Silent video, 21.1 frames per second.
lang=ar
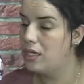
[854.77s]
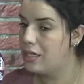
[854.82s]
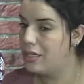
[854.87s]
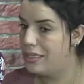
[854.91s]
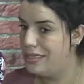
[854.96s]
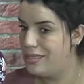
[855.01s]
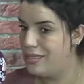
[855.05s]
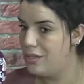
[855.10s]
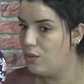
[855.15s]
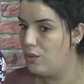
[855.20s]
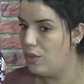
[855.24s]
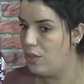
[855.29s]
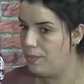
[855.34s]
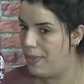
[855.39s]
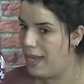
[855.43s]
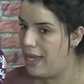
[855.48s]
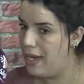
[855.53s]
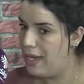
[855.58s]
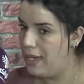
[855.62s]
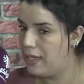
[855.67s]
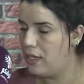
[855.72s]
كنصور
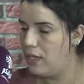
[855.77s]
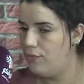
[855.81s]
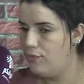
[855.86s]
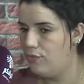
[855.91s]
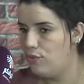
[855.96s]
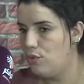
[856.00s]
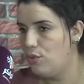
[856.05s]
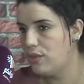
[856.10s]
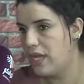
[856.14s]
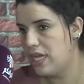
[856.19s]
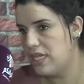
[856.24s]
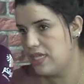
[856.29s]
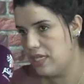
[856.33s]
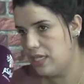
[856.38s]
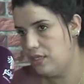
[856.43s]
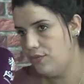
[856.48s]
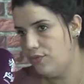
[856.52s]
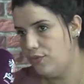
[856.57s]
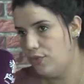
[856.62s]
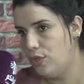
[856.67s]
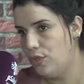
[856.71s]
بحال هكا فلوغات
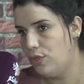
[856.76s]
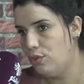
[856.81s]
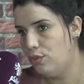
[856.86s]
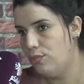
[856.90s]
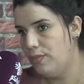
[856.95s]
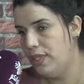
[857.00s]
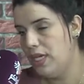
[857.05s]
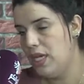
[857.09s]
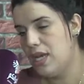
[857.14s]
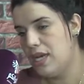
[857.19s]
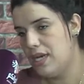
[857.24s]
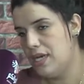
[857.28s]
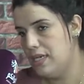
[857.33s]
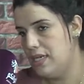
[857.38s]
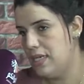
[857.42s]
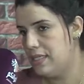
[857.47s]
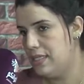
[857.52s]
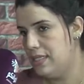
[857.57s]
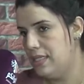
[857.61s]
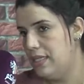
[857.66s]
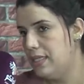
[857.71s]
هذه في العروبيه راه
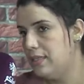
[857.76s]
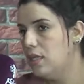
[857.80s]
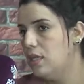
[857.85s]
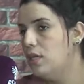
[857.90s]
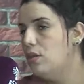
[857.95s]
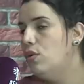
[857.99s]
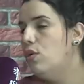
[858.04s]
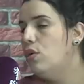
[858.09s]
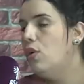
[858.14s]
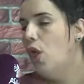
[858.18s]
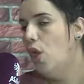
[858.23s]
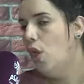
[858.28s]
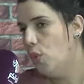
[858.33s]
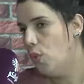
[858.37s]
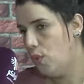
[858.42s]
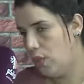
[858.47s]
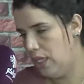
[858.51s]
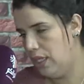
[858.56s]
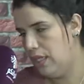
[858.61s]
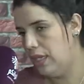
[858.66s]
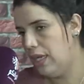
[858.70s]
الناس اللي دخلوا
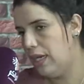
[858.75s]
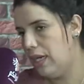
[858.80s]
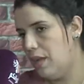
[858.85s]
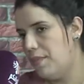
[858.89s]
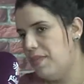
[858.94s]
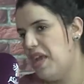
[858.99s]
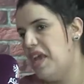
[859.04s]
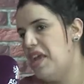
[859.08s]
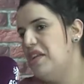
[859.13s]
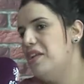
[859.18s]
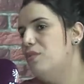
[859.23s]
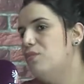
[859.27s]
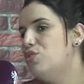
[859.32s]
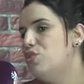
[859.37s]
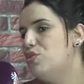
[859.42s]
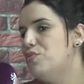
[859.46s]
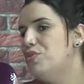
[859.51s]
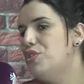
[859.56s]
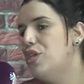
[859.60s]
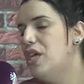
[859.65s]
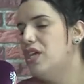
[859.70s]
وعلى الرغم انهم
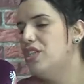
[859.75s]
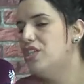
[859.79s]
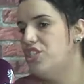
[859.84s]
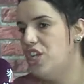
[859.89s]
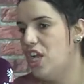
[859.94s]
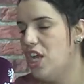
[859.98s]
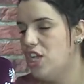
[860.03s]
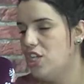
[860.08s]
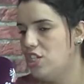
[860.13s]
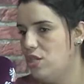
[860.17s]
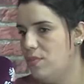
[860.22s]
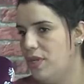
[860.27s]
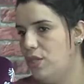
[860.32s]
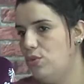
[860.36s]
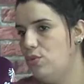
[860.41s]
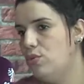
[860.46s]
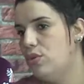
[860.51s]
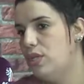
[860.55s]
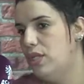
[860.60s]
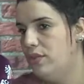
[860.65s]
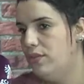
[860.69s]
تمسحات شي حاجه من
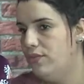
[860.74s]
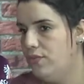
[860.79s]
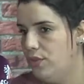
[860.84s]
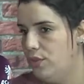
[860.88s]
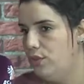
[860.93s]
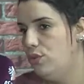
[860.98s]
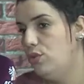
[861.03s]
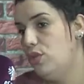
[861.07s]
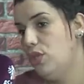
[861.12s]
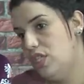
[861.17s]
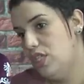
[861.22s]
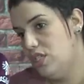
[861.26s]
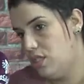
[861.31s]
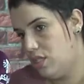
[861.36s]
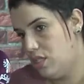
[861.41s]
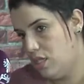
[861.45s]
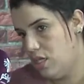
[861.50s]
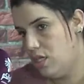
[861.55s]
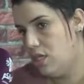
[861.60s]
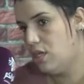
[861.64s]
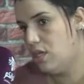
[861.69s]
هذوك لي فيديو
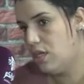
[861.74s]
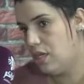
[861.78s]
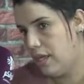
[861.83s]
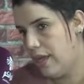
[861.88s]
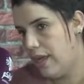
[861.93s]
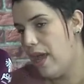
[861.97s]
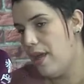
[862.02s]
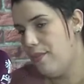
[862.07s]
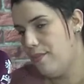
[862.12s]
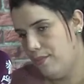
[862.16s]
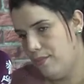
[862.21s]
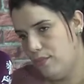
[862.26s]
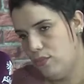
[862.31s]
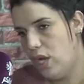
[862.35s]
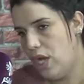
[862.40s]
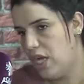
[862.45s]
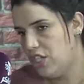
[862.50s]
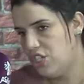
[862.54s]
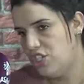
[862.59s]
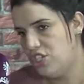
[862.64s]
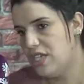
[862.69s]
حيت قام
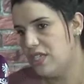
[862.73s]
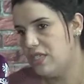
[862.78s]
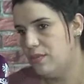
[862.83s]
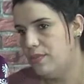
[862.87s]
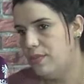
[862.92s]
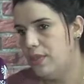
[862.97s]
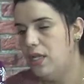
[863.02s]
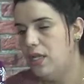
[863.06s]
واحد الشخص